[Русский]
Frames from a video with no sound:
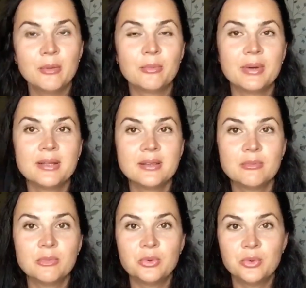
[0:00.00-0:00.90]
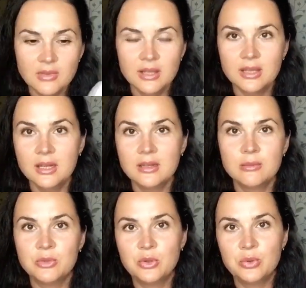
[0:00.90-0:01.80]
поэтому я
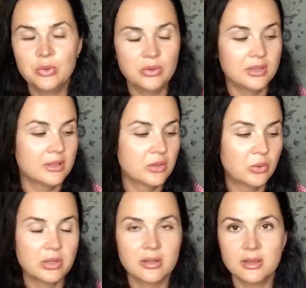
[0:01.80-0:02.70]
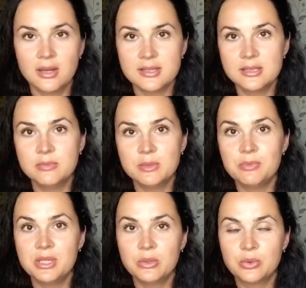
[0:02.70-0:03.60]
рекомендую это только на зимний
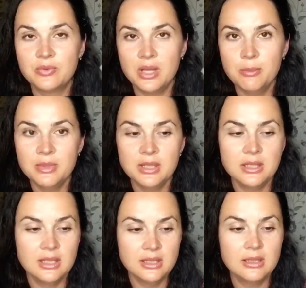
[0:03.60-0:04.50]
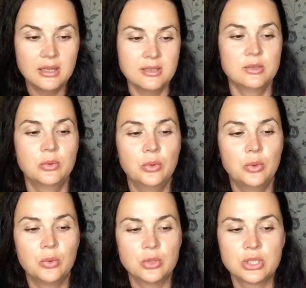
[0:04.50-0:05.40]
период времени и для сухой
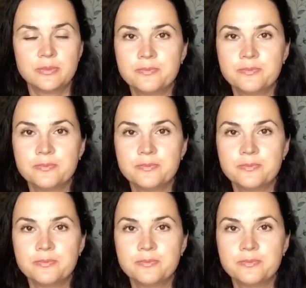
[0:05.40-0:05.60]
кожи.